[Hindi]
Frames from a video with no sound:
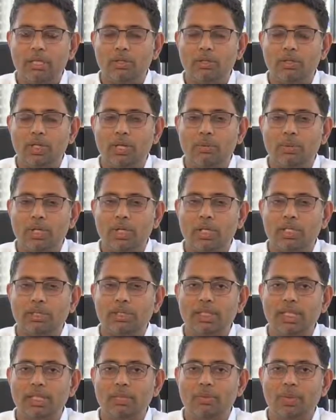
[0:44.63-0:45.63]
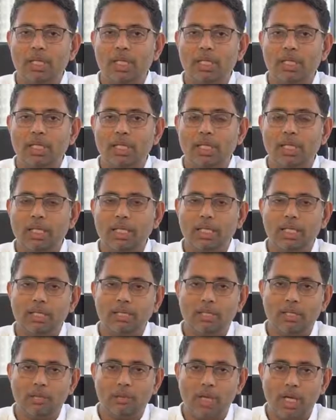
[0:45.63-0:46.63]
तो आपका सेलेबल आता है एक
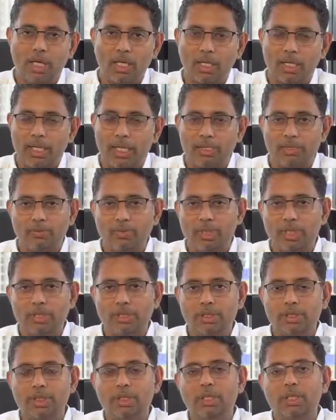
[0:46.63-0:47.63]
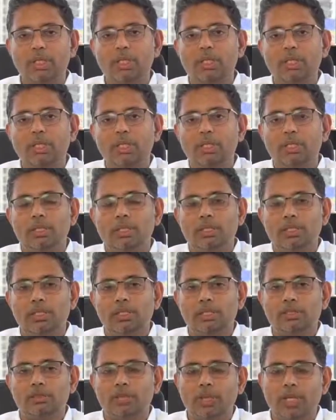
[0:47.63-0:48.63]
हज़ार बारह के आसपास
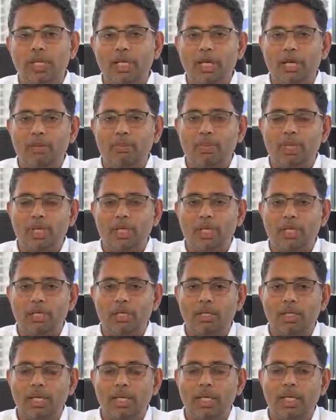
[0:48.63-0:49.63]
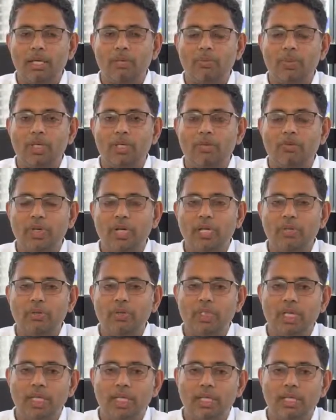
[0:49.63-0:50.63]
जिस पे आपका एग्रीमेंट वैल्यू
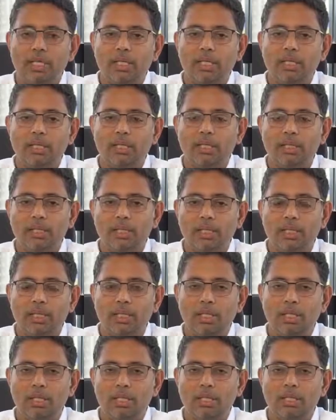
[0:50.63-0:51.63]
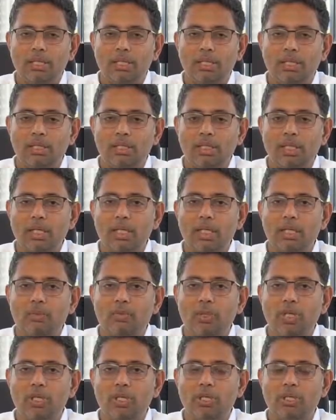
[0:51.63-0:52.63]
जाएगा uh,
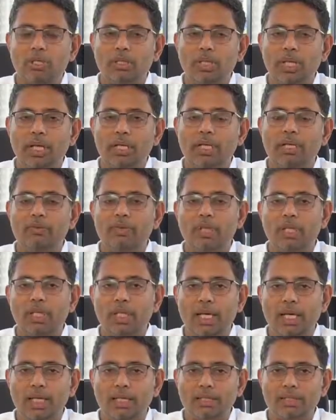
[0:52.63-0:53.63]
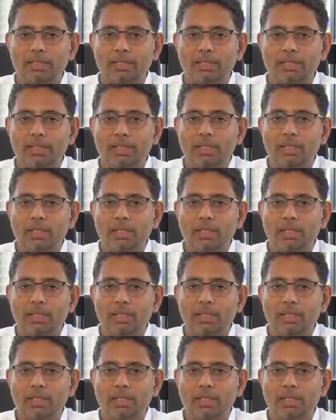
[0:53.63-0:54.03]
तकरीबन एटी वन लैक्स